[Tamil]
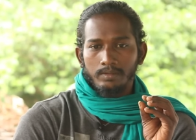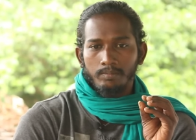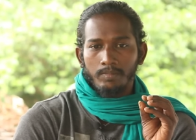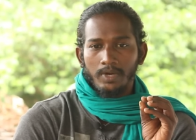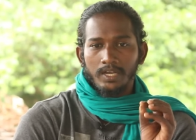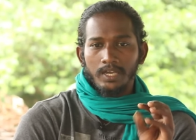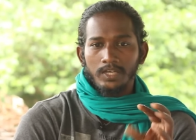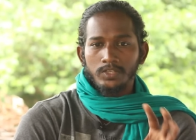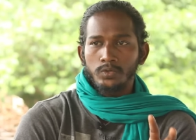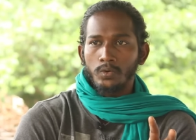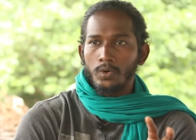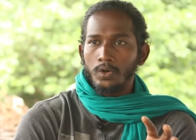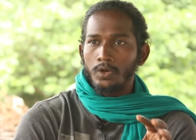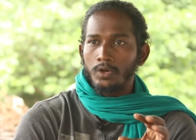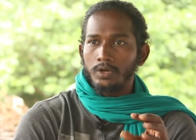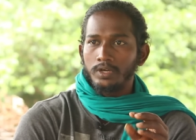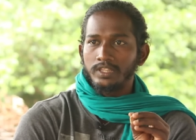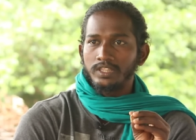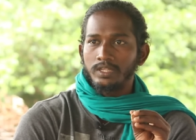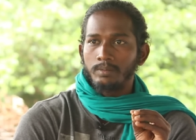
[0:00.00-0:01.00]

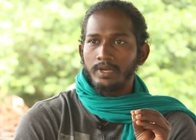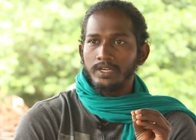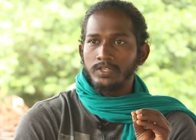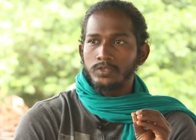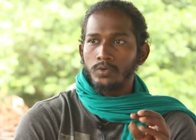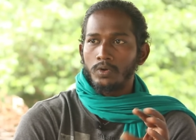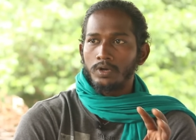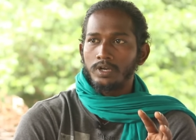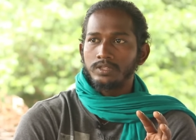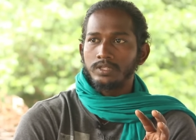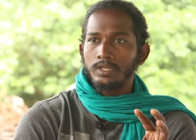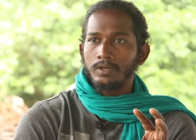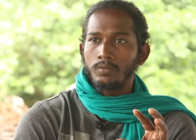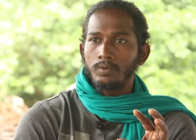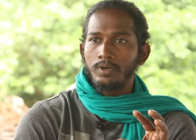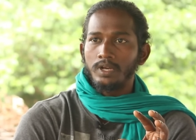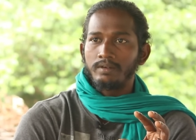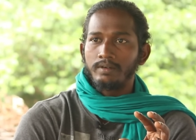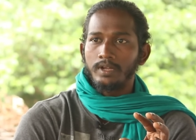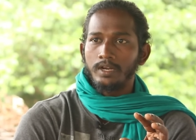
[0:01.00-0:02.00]
மக்காச்சோளம் இந்த மாதிரி
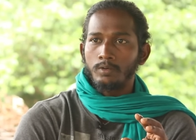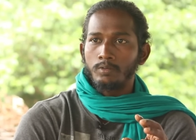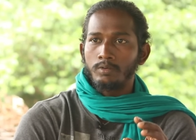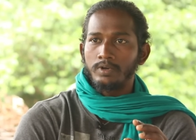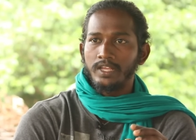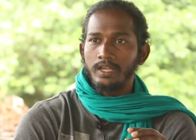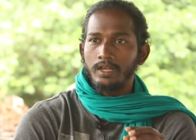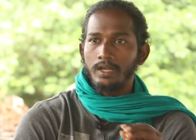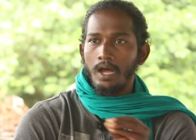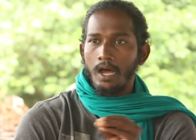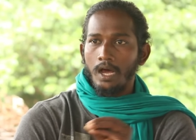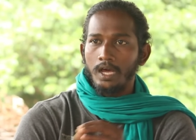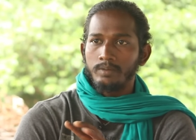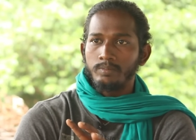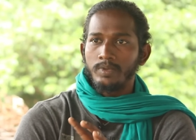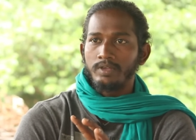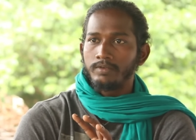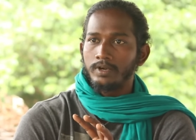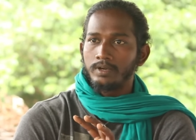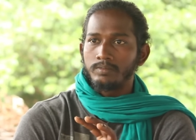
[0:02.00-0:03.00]
சோளத்திற்குள்ளே வரக்கூடிய
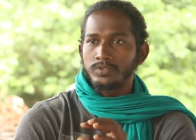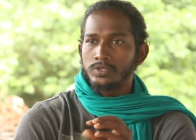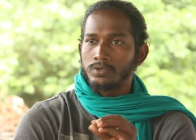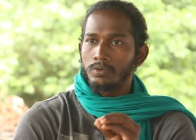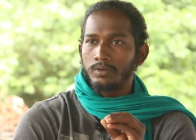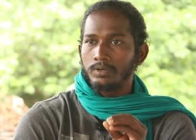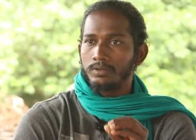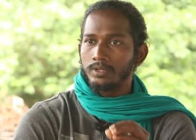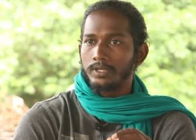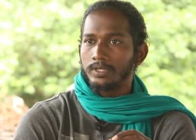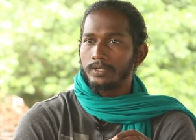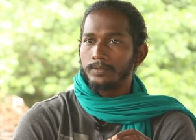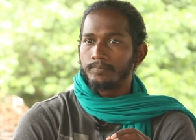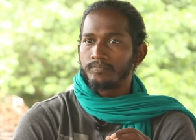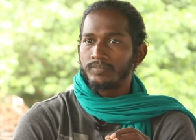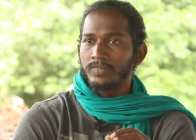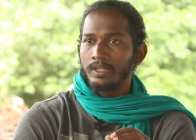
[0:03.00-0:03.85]
ஆர்மி வேர்ம்ஸ்னு ஒன்று இருக்குது